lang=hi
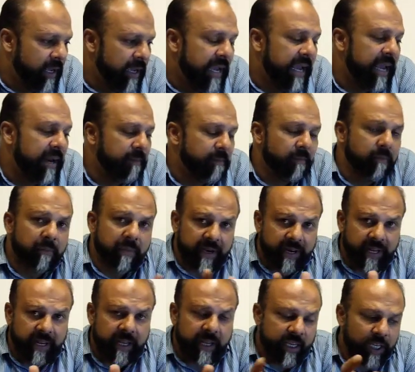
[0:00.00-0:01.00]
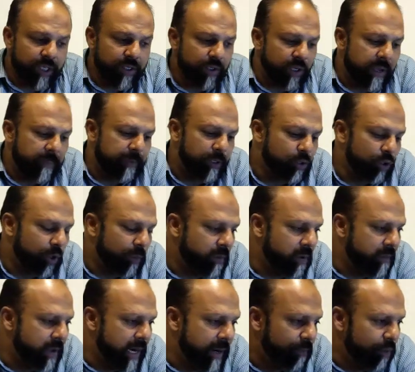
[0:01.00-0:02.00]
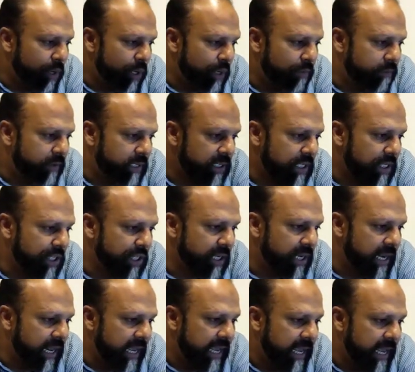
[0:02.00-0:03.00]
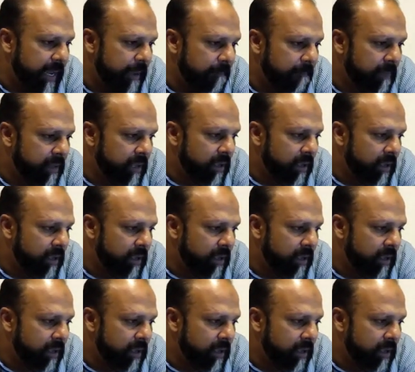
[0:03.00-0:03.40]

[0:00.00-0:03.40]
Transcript: खैर मरी इस एपिसोड में हमारा पॉइंट ऑफ डिस्कशन नहीं है